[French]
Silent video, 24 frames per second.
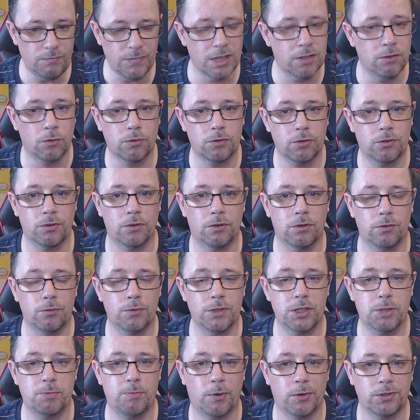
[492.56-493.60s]
Donc
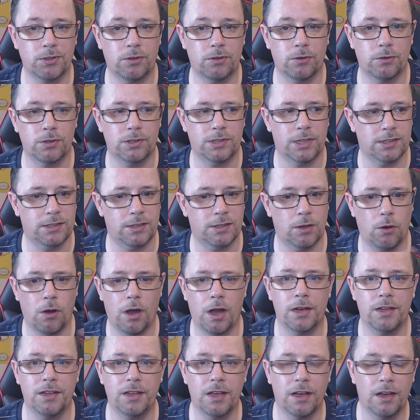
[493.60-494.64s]
lui, je pense que ça,
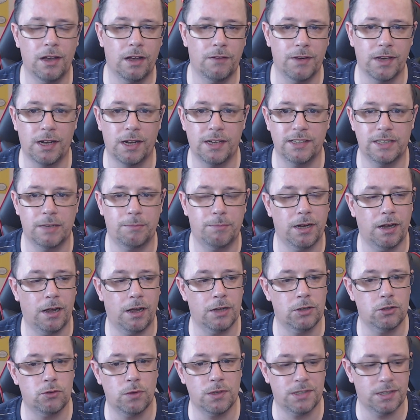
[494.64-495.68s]
aura un lien avec les appels
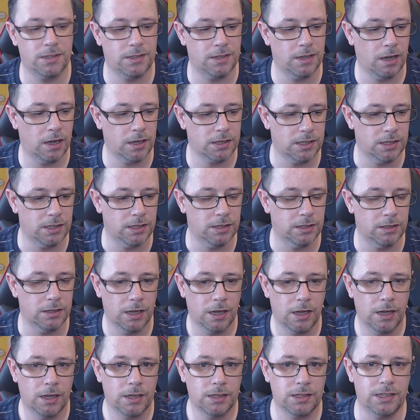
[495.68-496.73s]
radio, etc. qui,
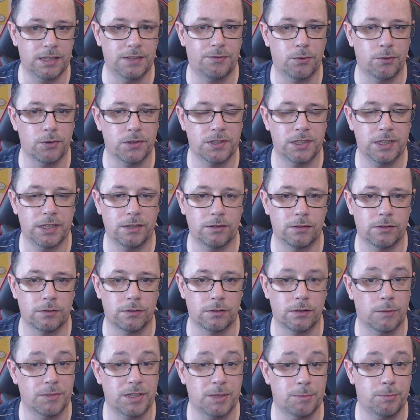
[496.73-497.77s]
qui faisait
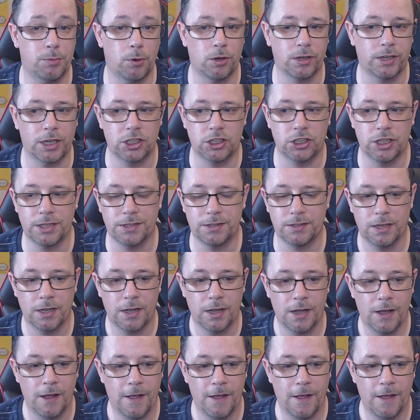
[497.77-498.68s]
un petit peu en cachette.